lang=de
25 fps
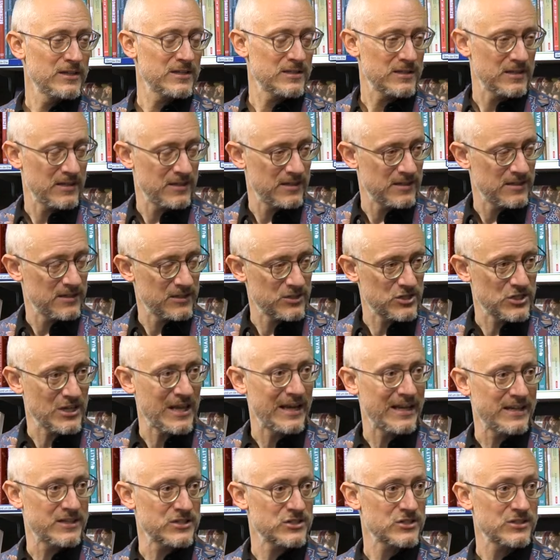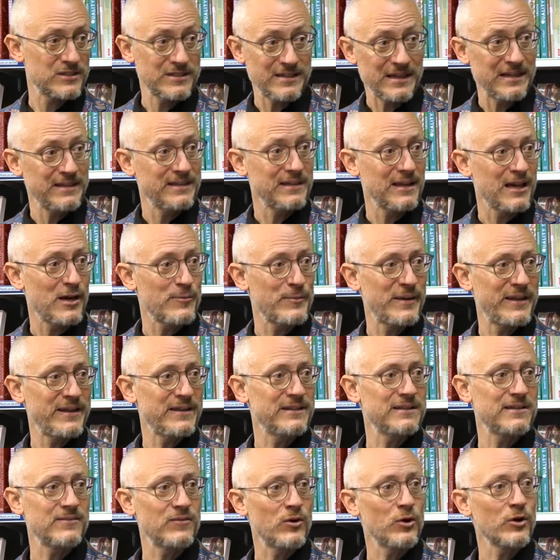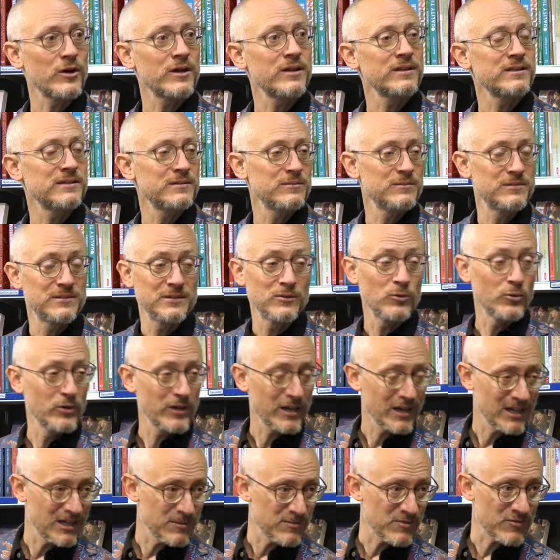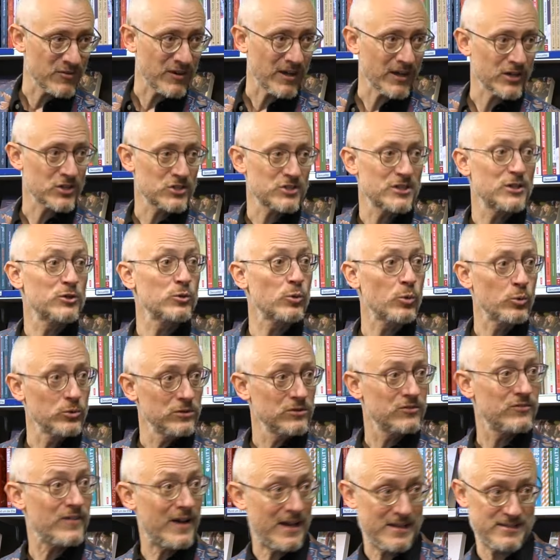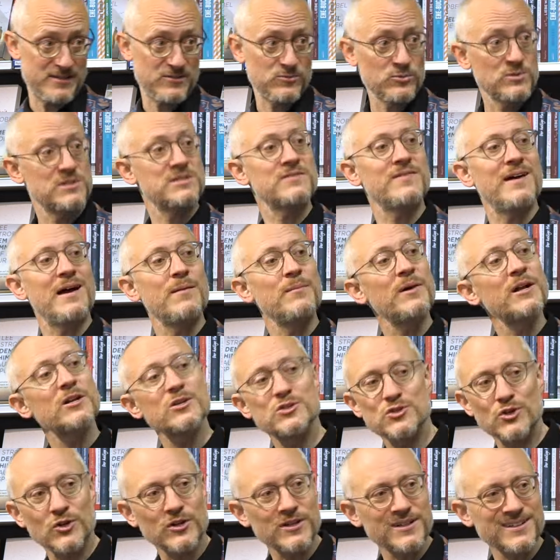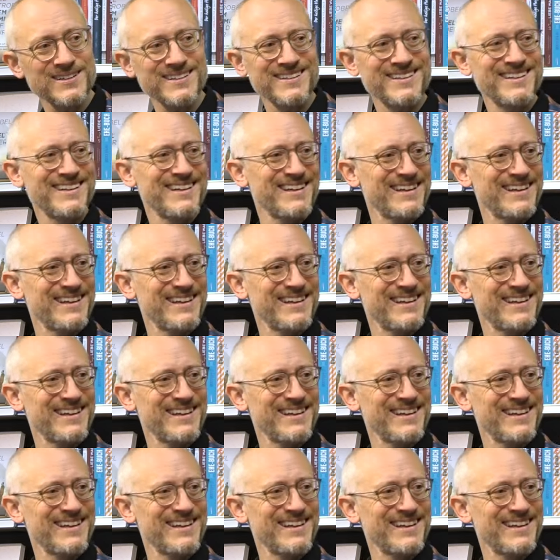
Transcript: äh, challenged, der dir am Ende der Woche die unangenehme Frage stellt, und warst du zweimal joggen?